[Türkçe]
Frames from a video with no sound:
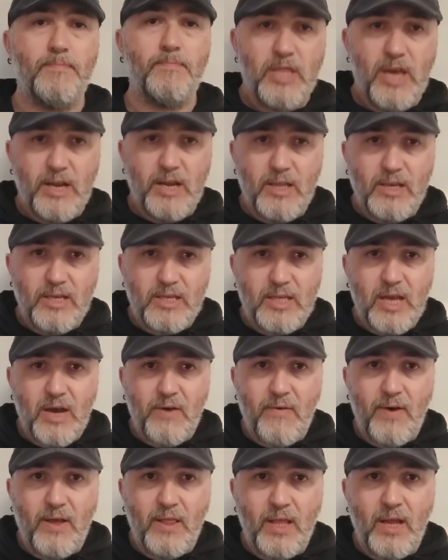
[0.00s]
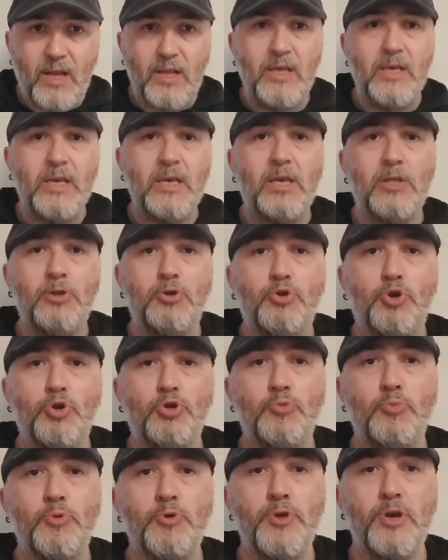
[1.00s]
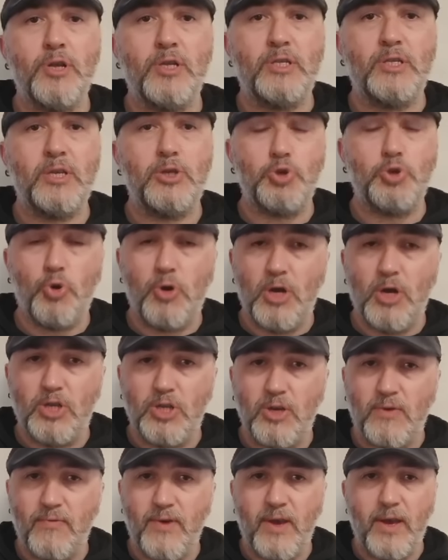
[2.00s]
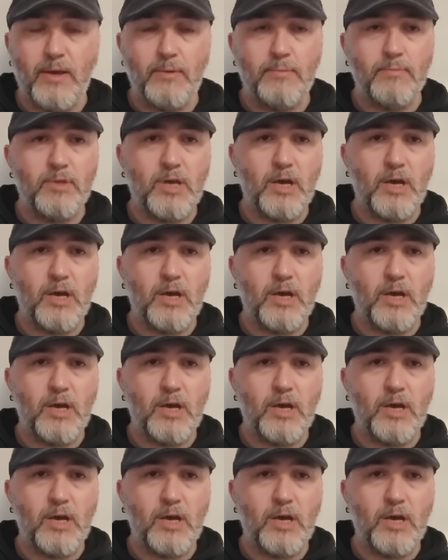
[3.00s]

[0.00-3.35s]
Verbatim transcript: Derdest davalarla ilgili çözüm önerisi çok açık ve